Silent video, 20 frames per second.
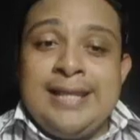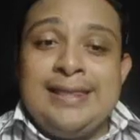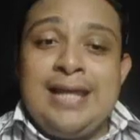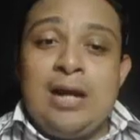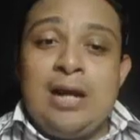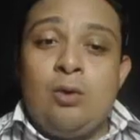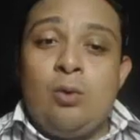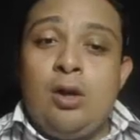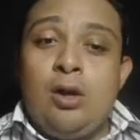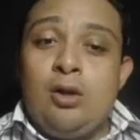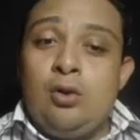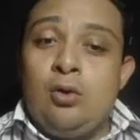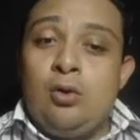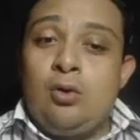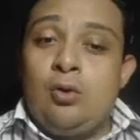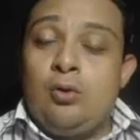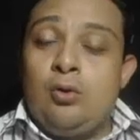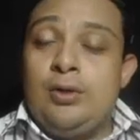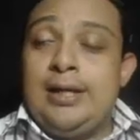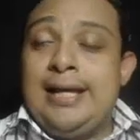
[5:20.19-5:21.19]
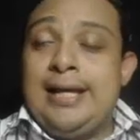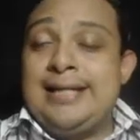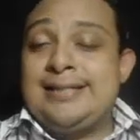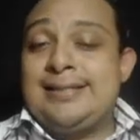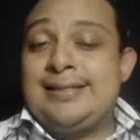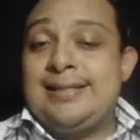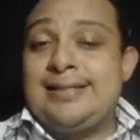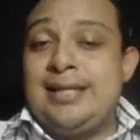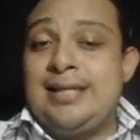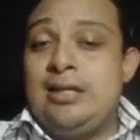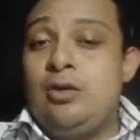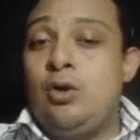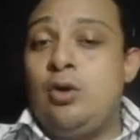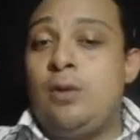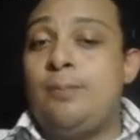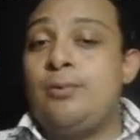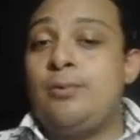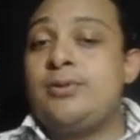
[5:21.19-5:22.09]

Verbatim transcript: De acuerdo con este señor,